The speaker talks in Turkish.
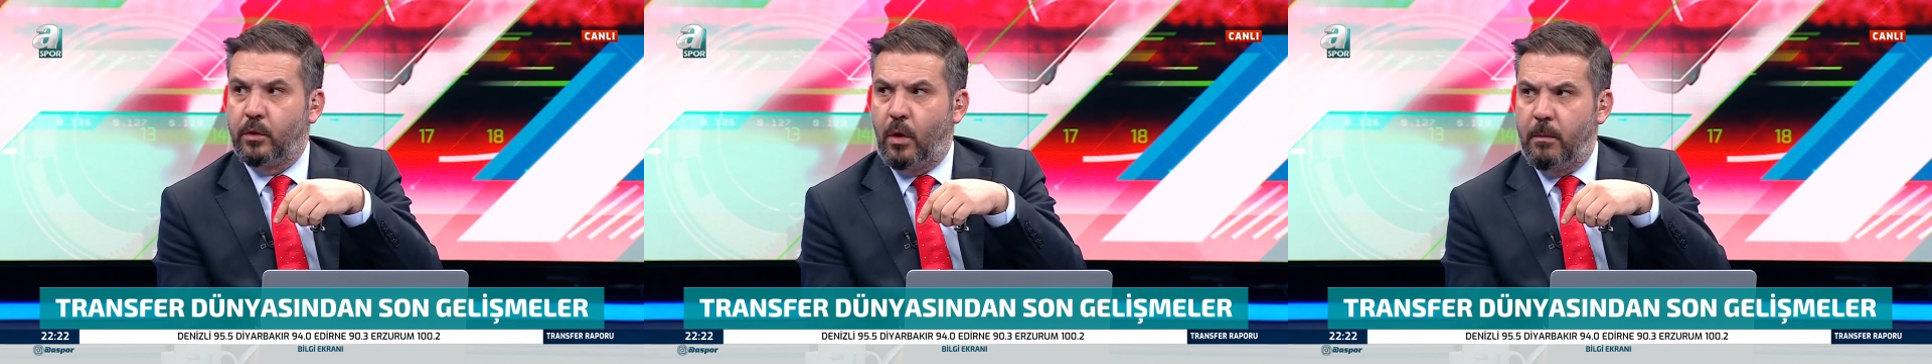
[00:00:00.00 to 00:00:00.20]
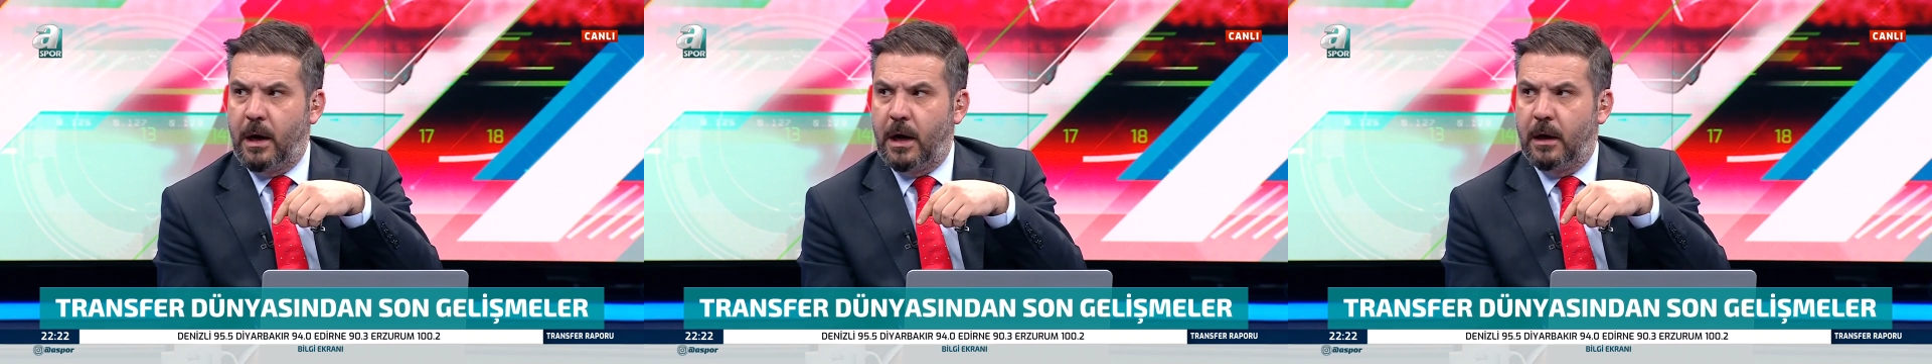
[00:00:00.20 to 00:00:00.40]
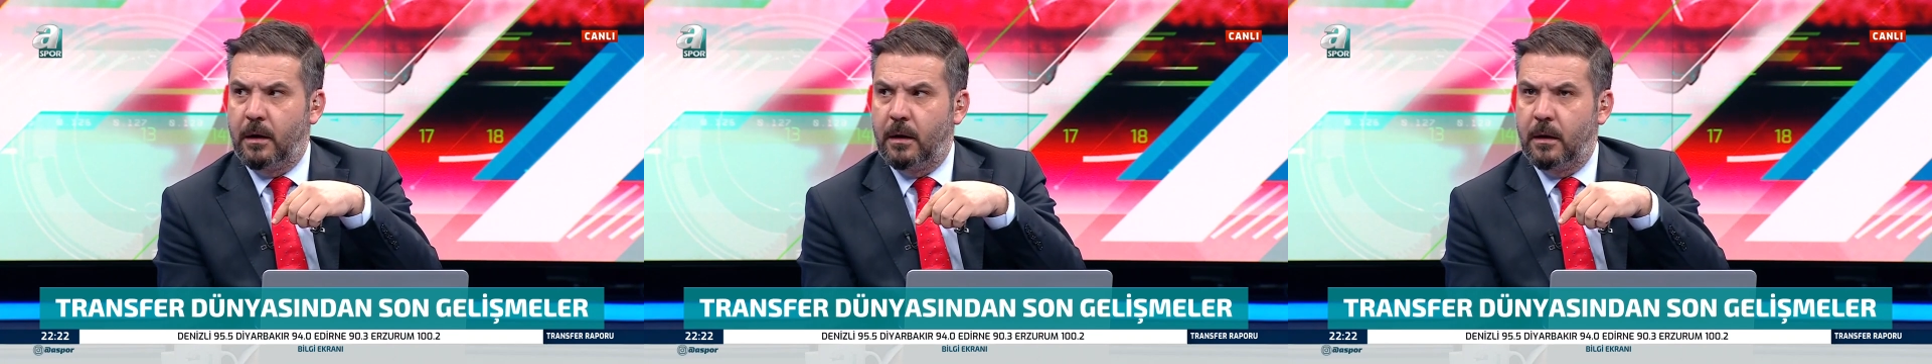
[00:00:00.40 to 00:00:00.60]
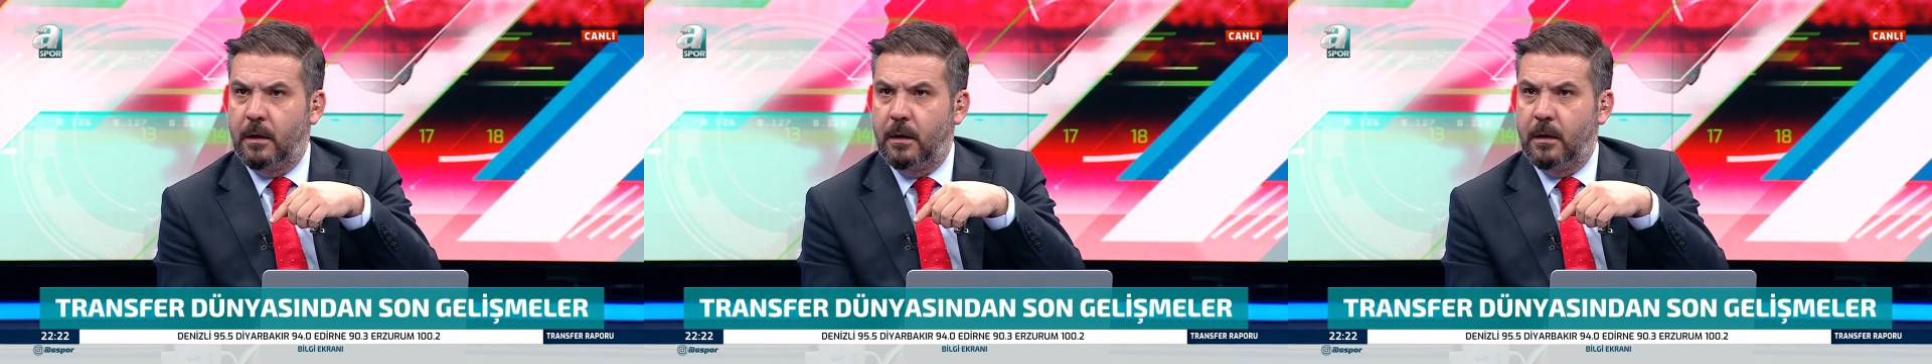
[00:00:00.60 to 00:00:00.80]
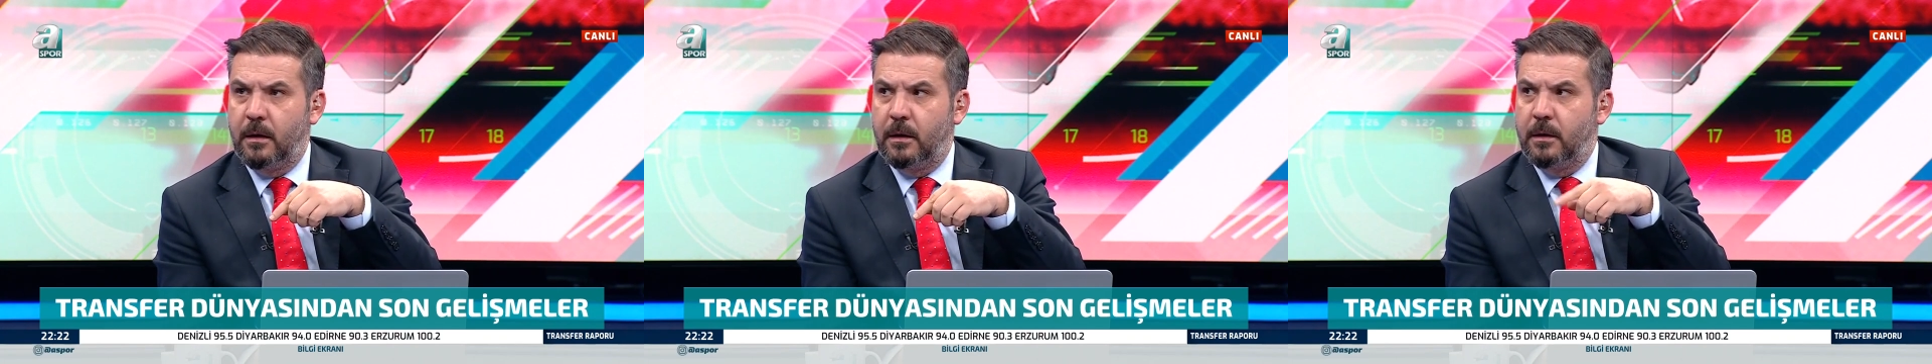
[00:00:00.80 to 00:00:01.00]
Roma.
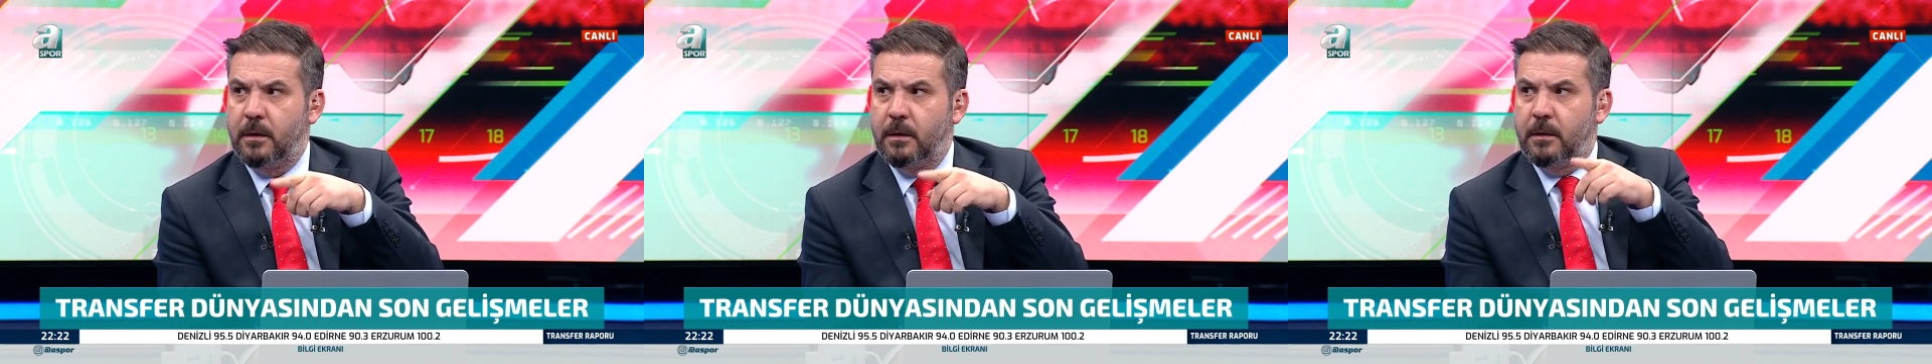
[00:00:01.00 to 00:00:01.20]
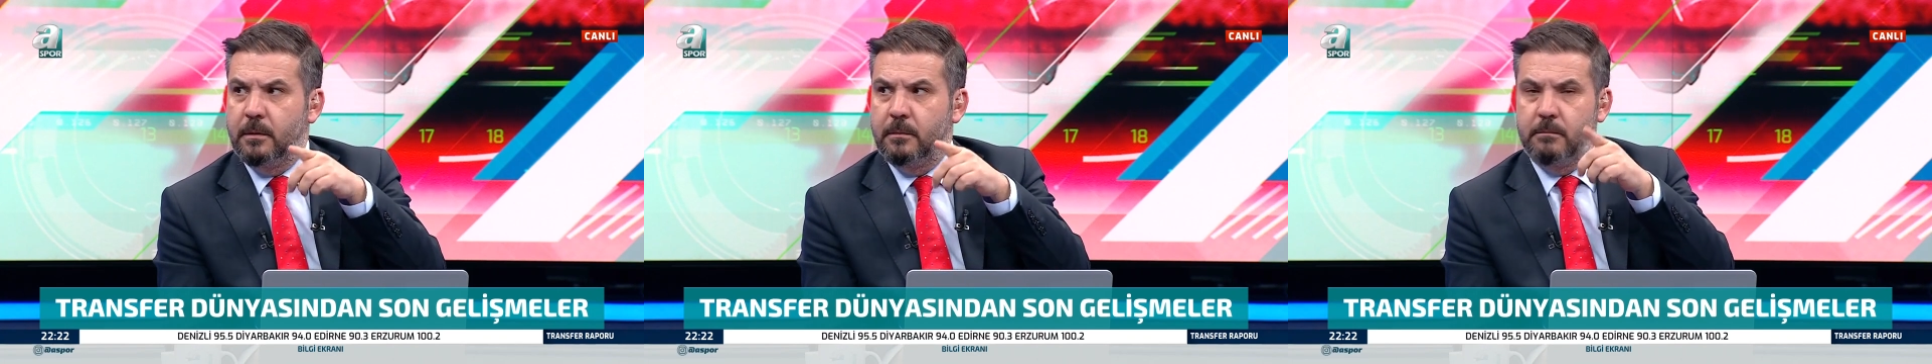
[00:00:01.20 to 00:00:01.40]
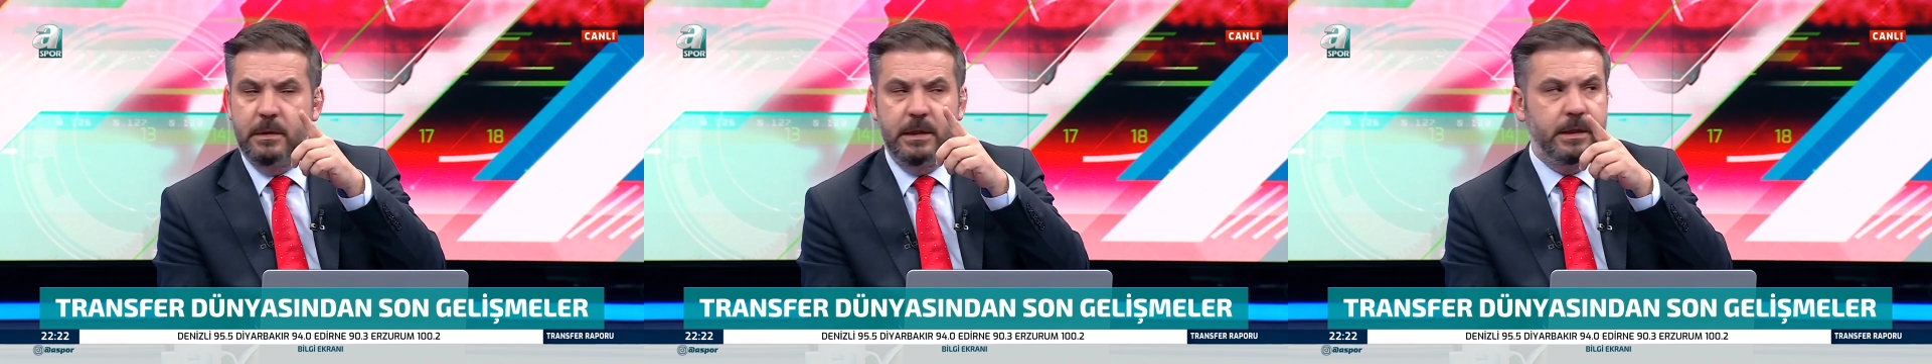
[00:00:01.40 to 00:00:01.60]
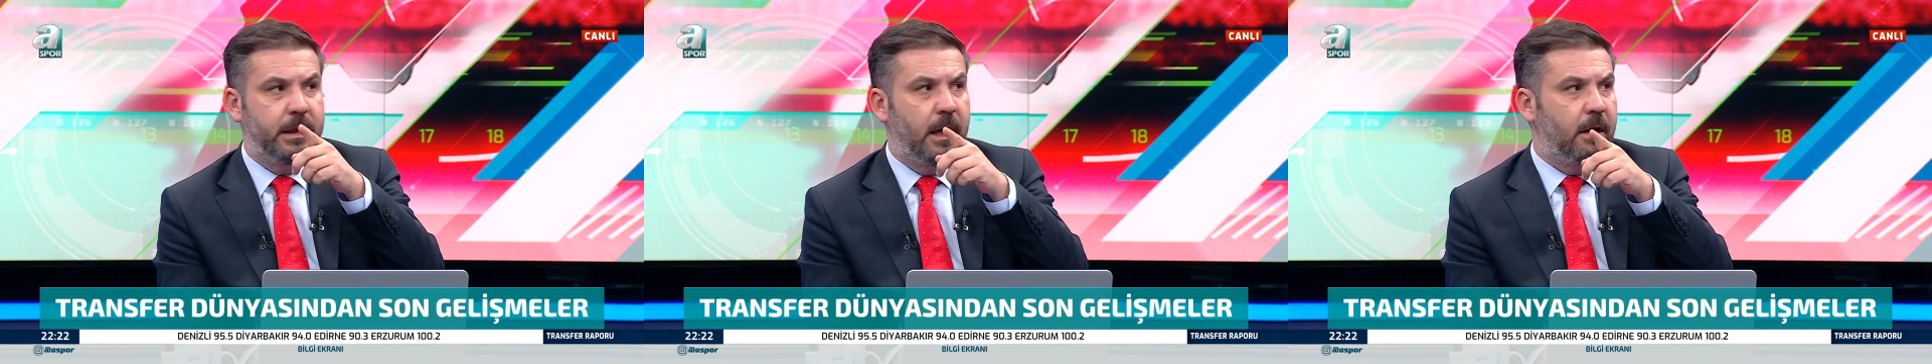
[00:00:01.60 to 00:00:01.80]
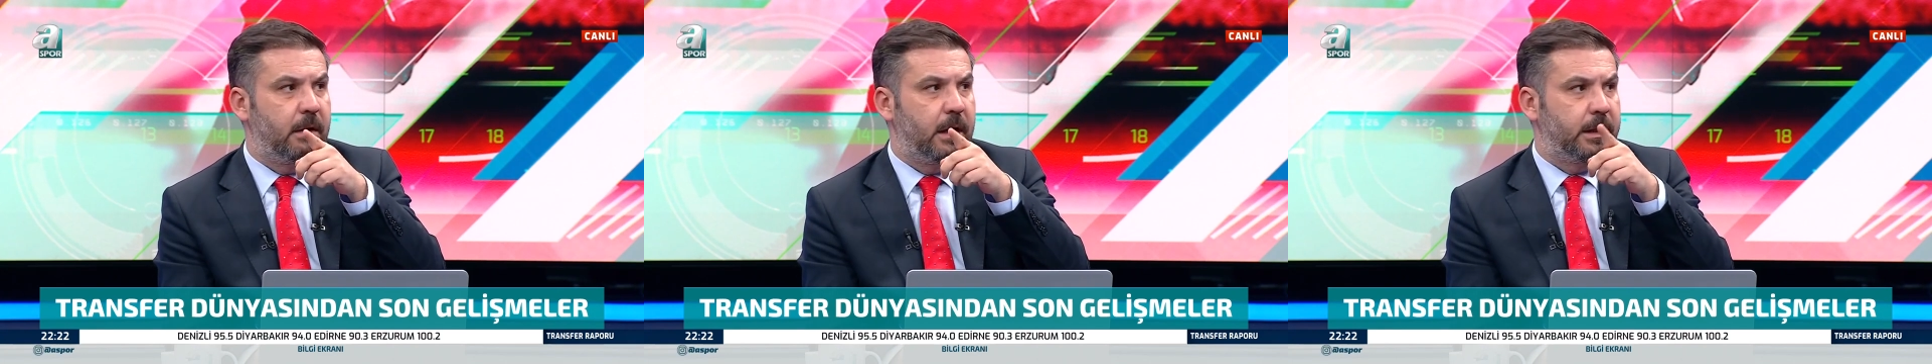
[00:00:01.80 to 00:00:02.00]
Biri daha İtalya,